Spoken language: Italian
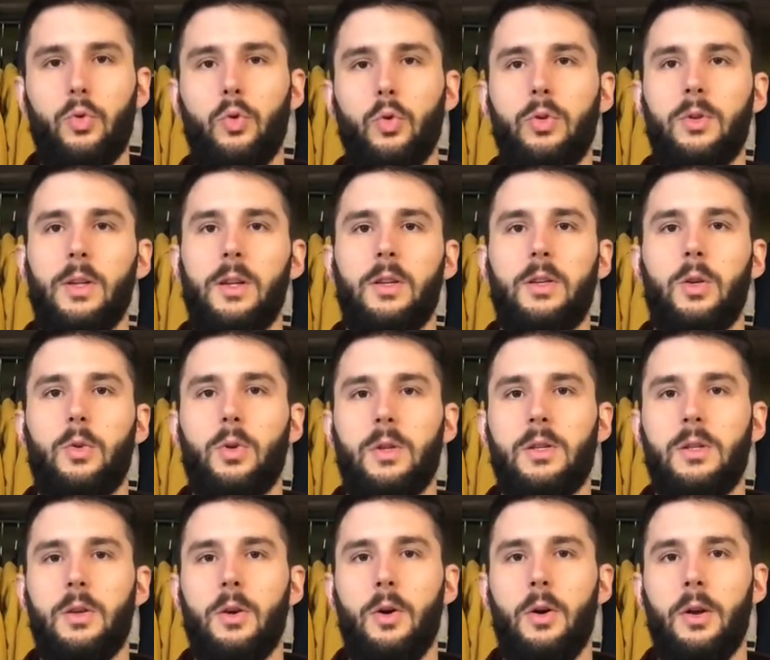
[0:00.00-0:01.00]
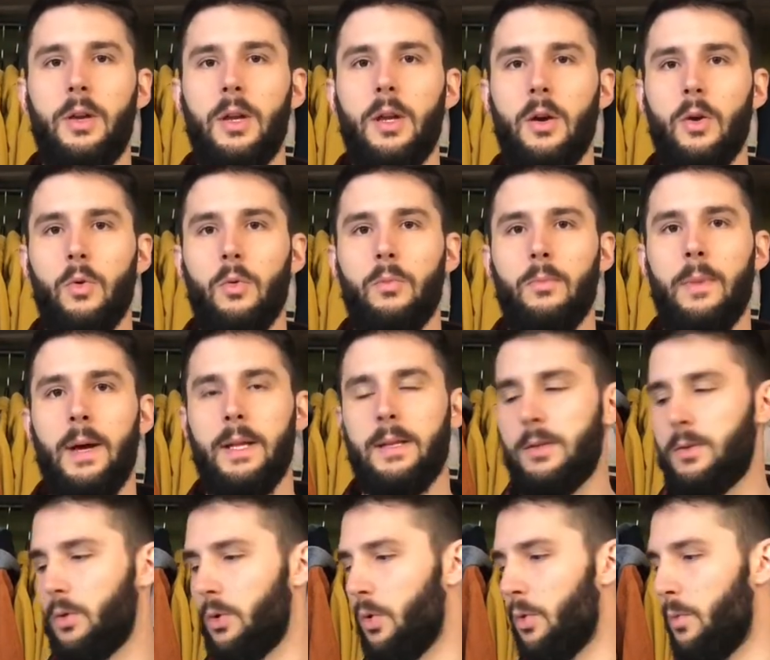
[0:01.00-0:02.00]
tutte le situazioni, un
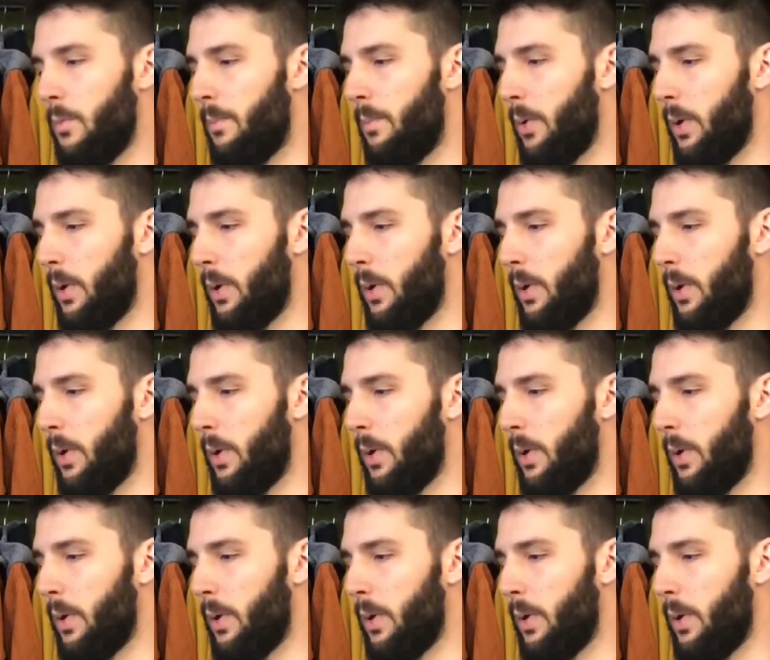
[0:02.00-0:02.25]
mezzo un